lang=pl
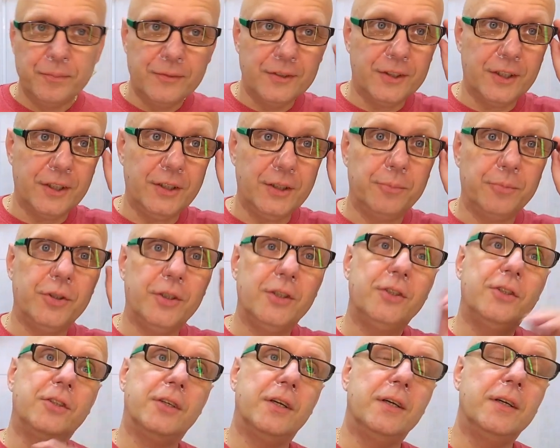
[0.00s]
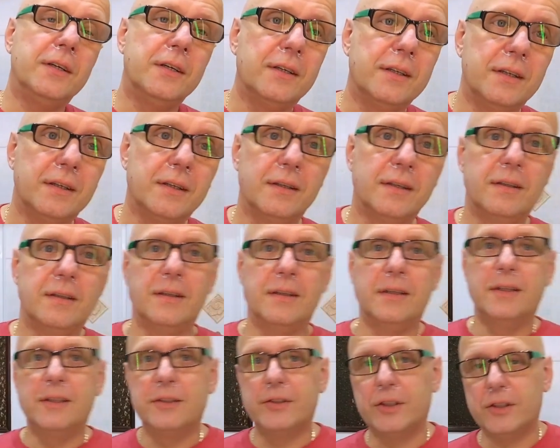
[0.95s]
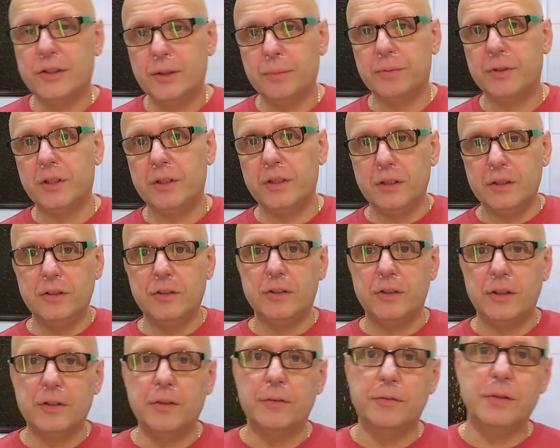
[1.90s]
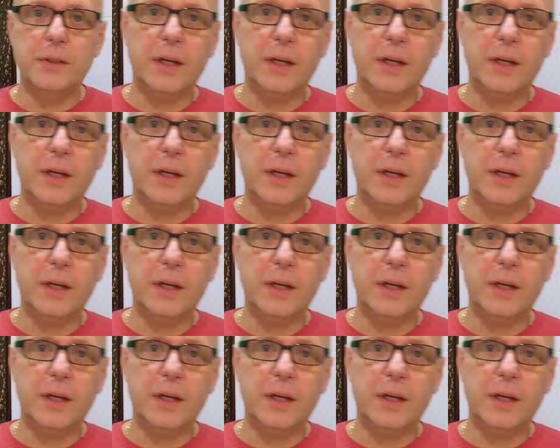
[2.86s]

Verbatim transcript: Trzecie przejście, trzecie przejście to